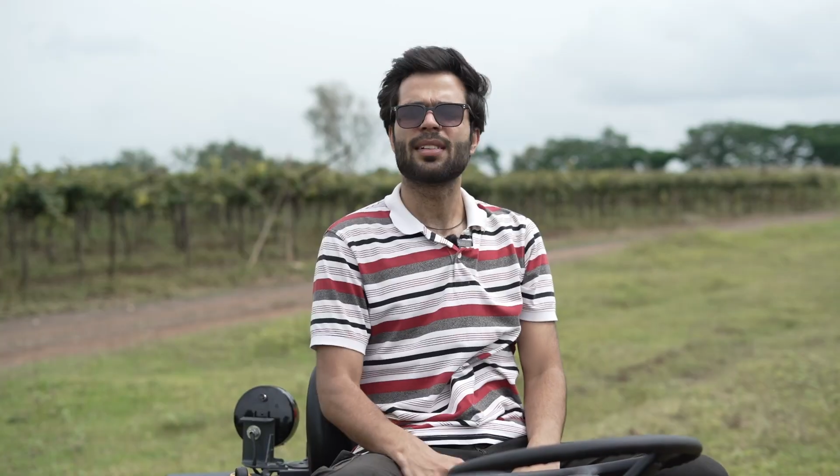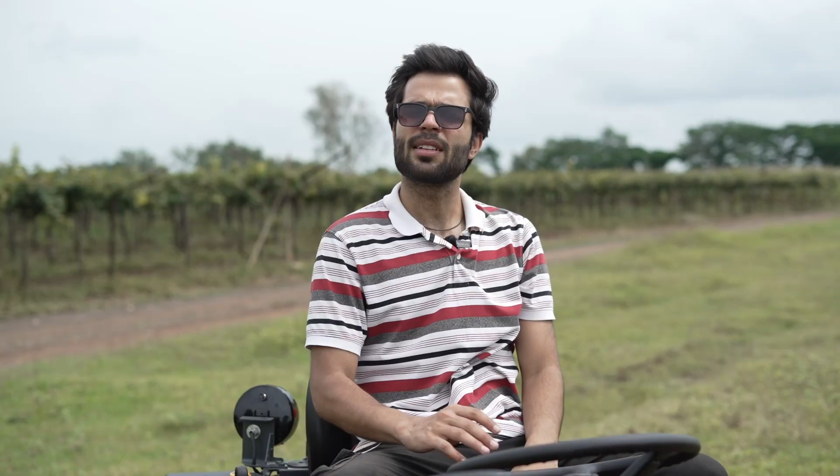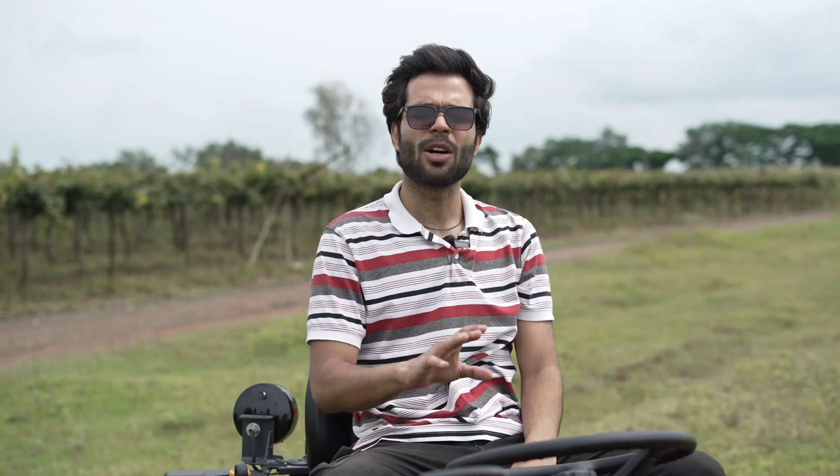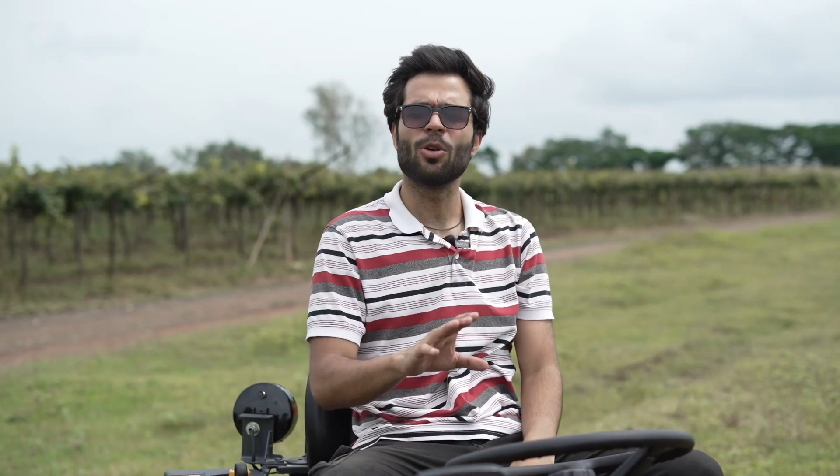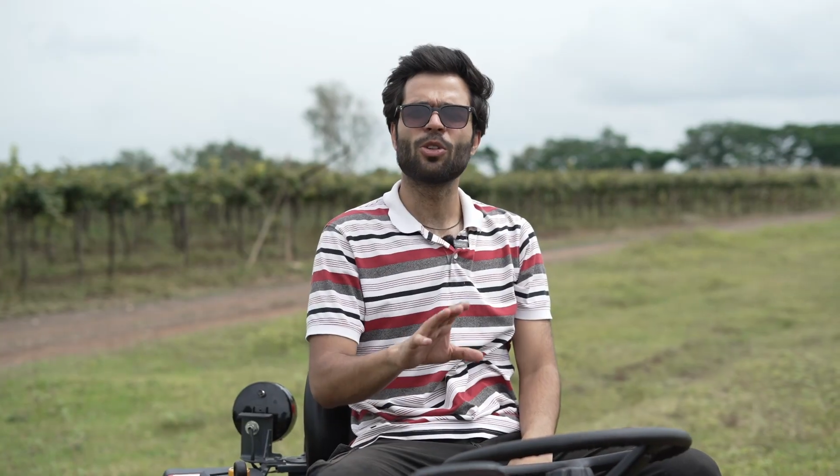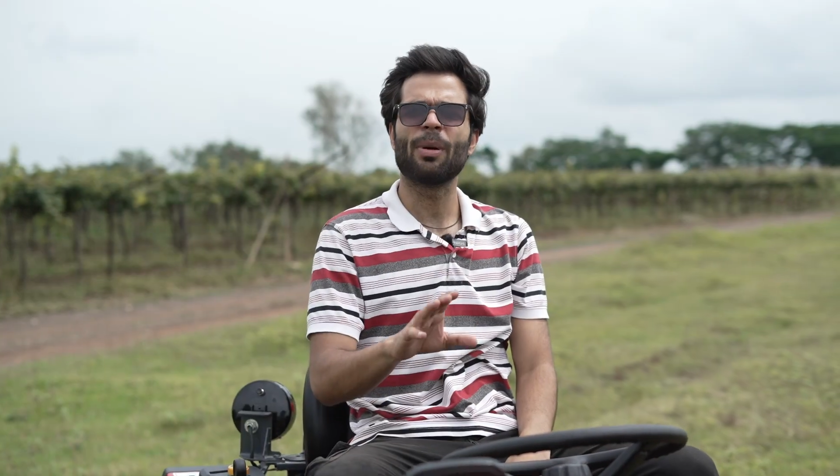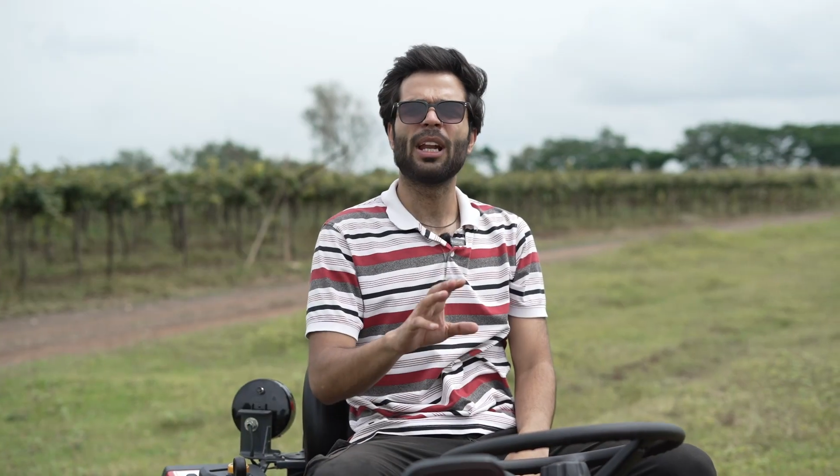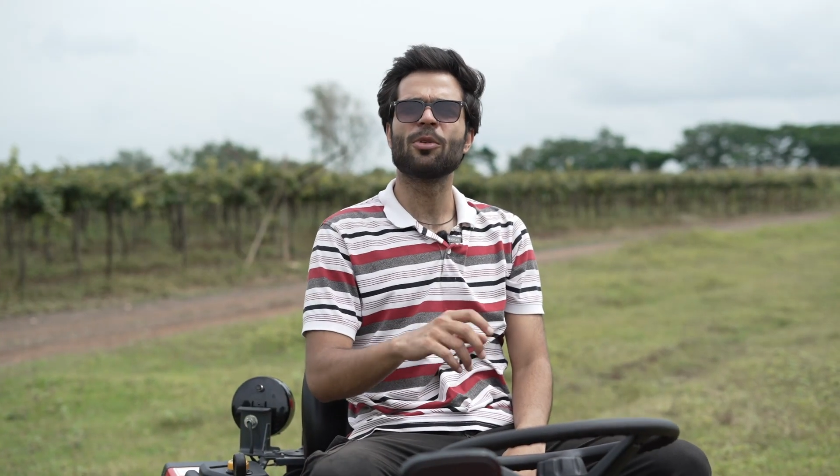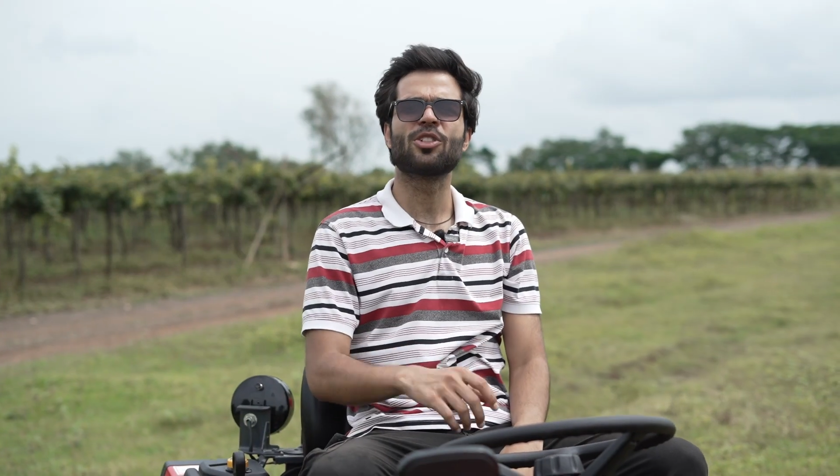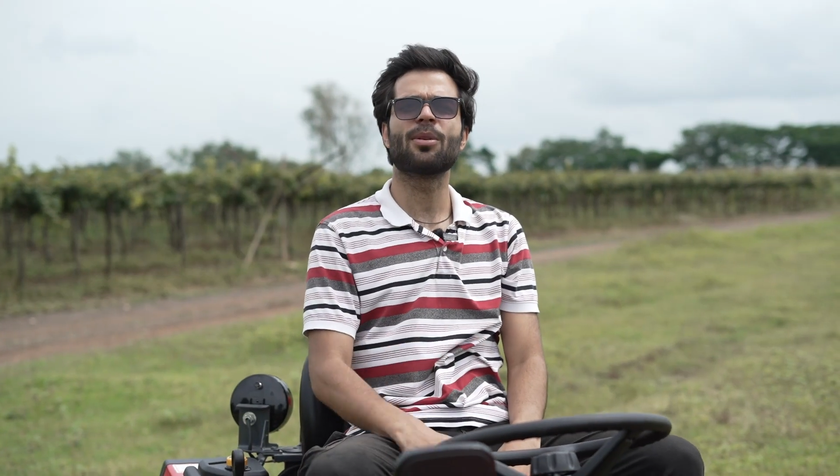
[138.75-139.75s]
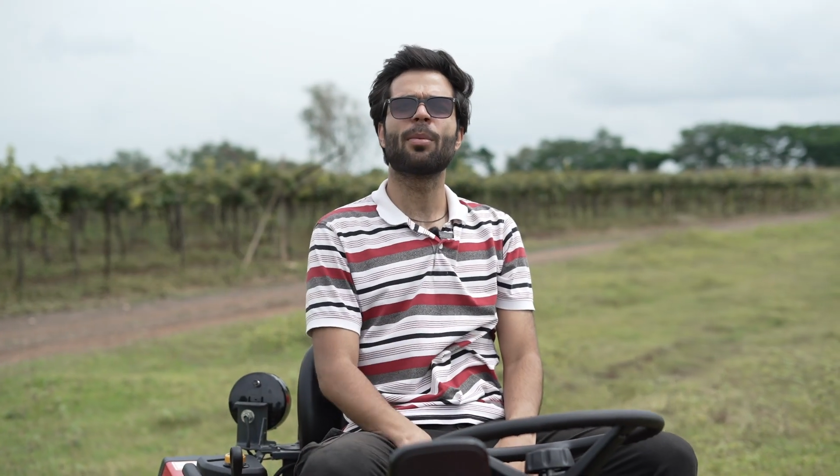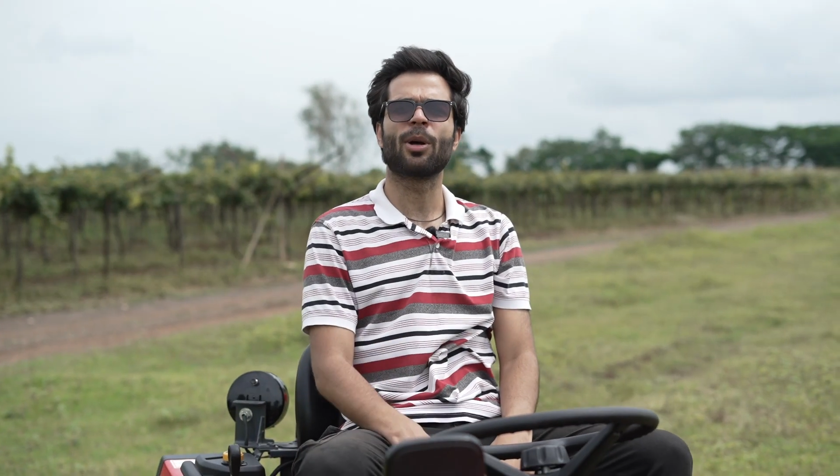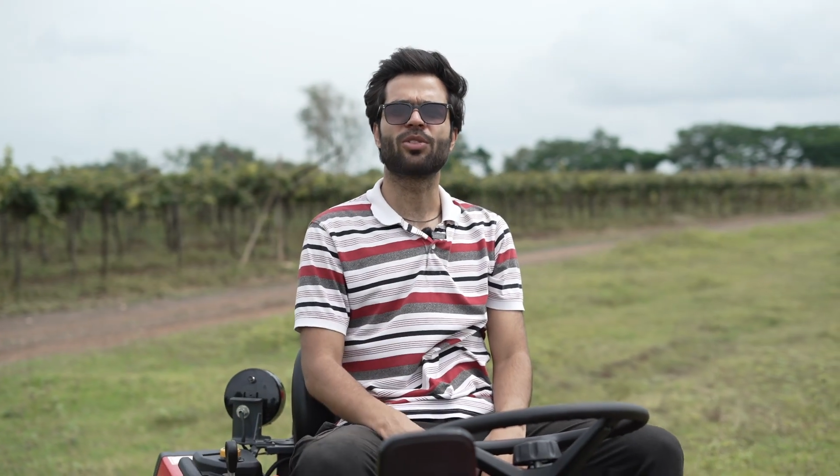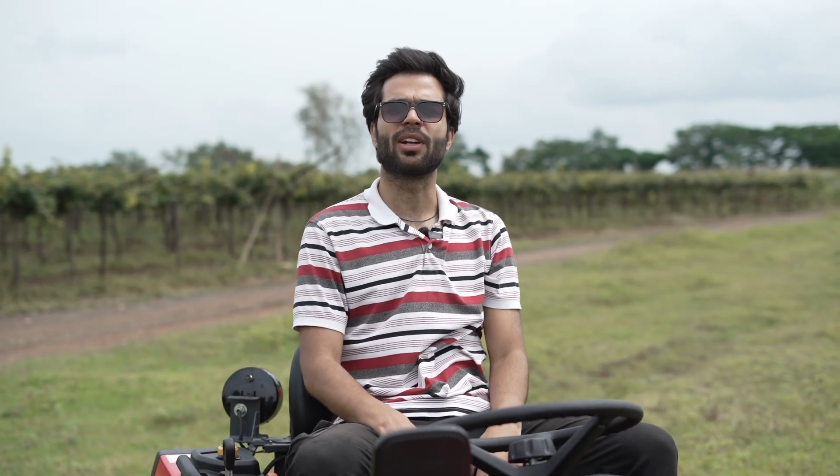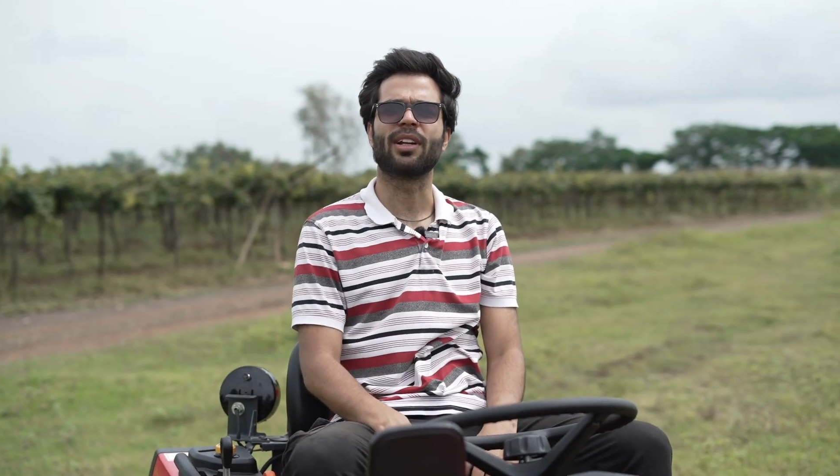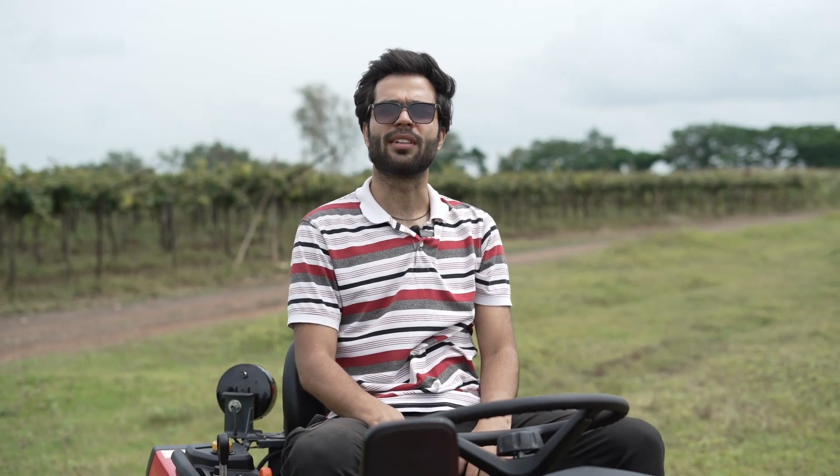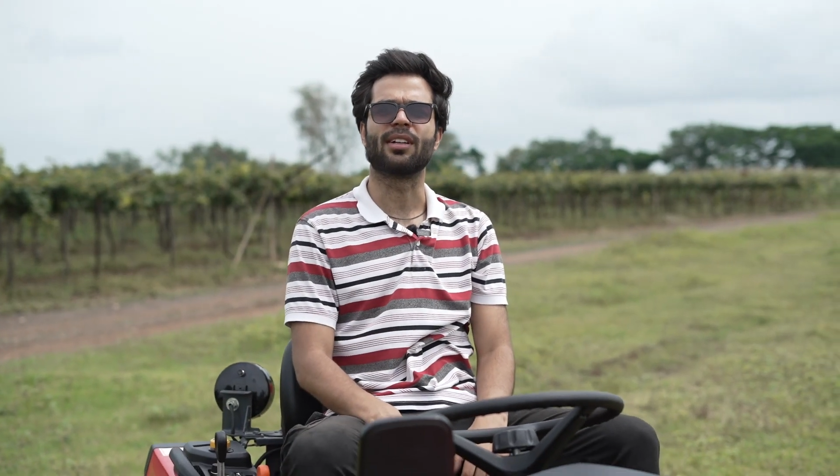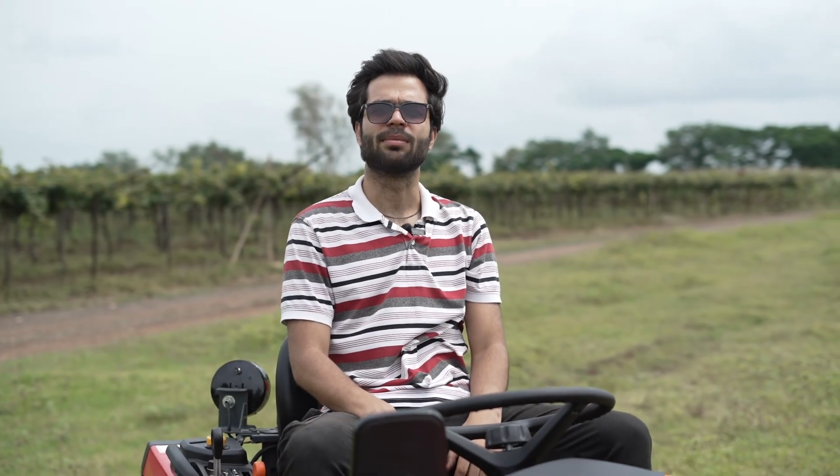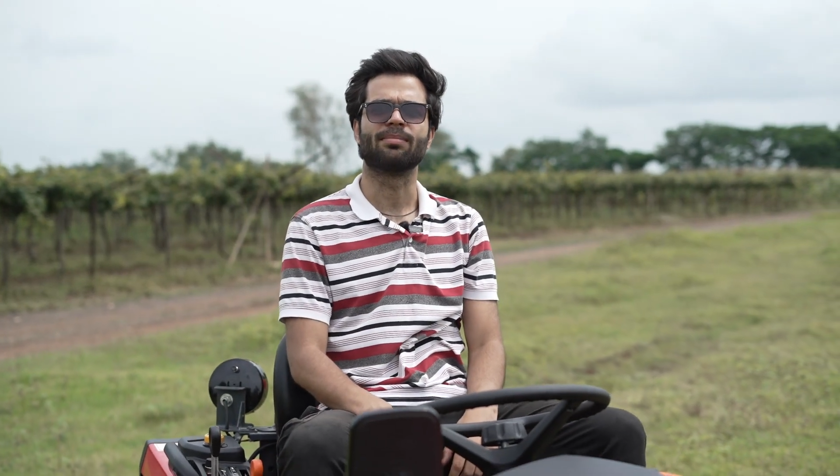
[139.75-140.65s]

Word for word: सच कहूँ तो पहले मुझे भी भरोसा नहीं था